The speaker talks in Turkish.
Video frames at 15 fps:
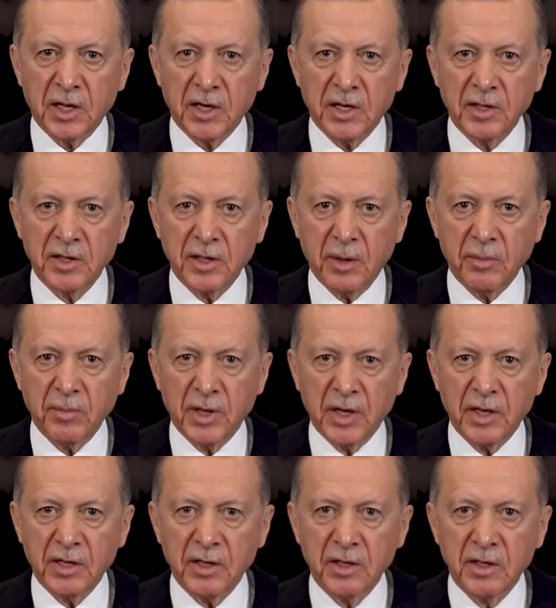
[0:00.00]
tarihinden
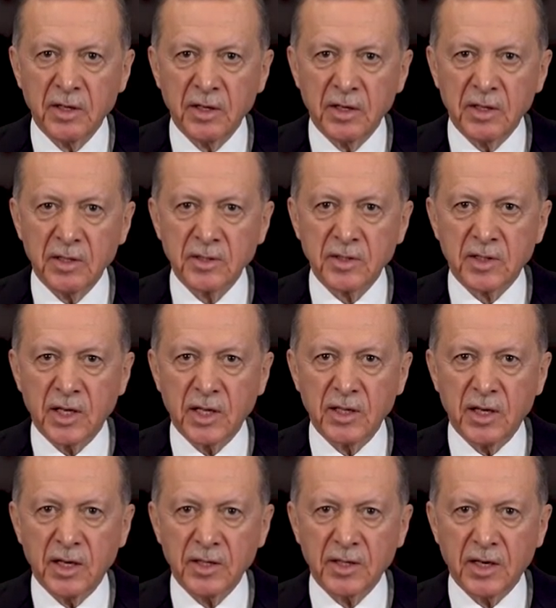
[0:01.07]
beri
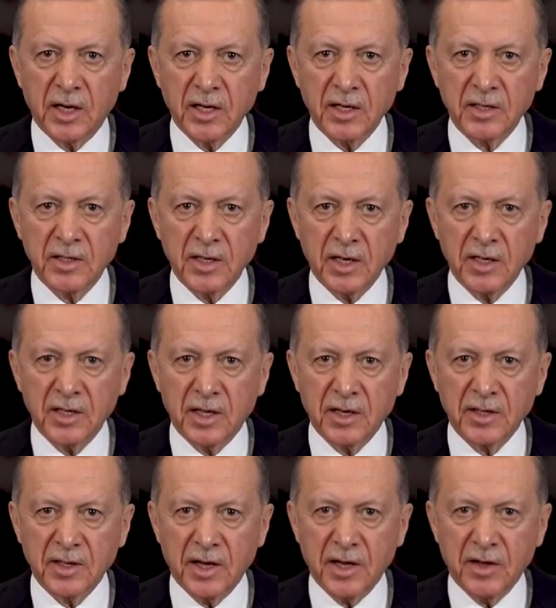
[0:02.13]
insanlığa dair ne
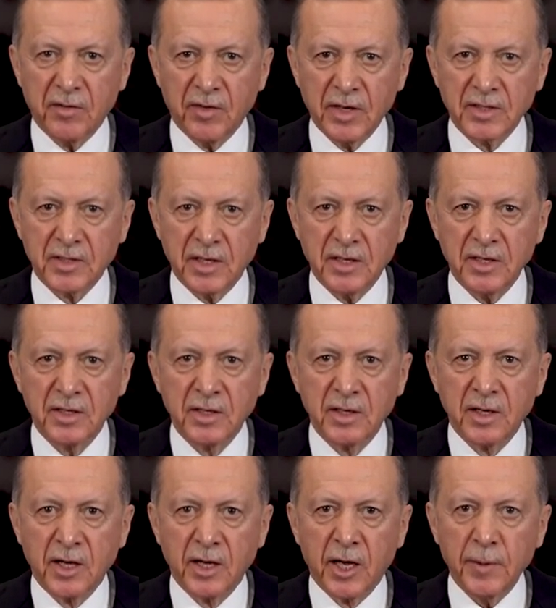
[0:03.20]
kadar değer varsa
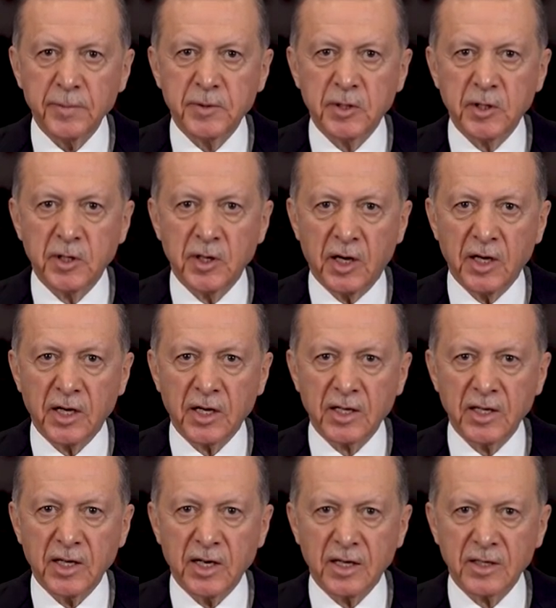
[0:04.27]
hepsinin
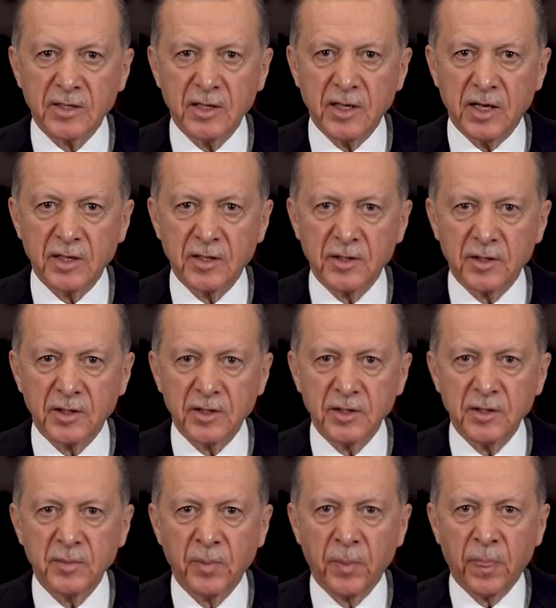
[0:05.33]
ayaklar altına
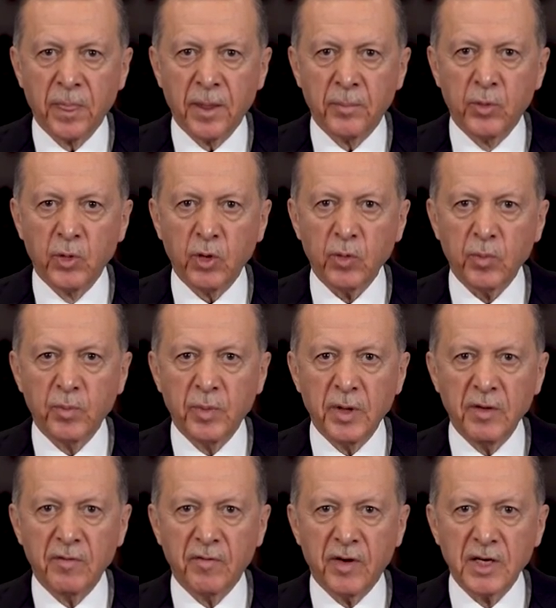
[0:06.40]
alındığı büyük
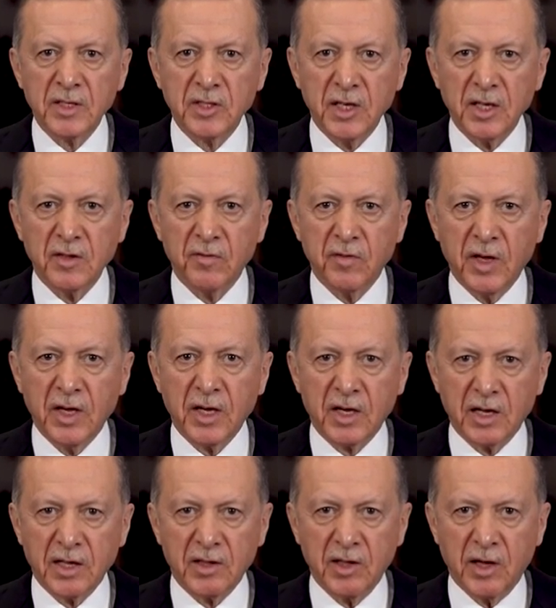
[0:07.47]
bir vahşet ve
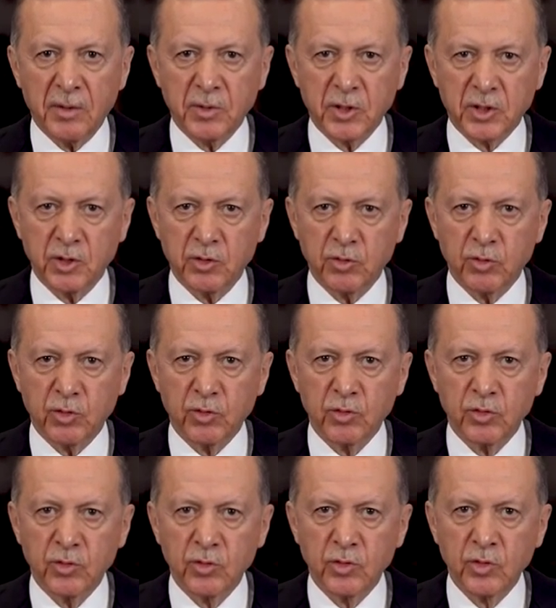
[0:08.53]
katliam
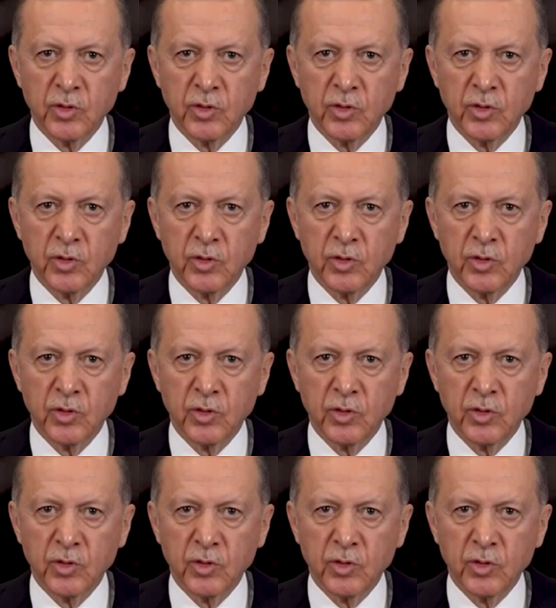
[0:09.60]
yaşanıyor.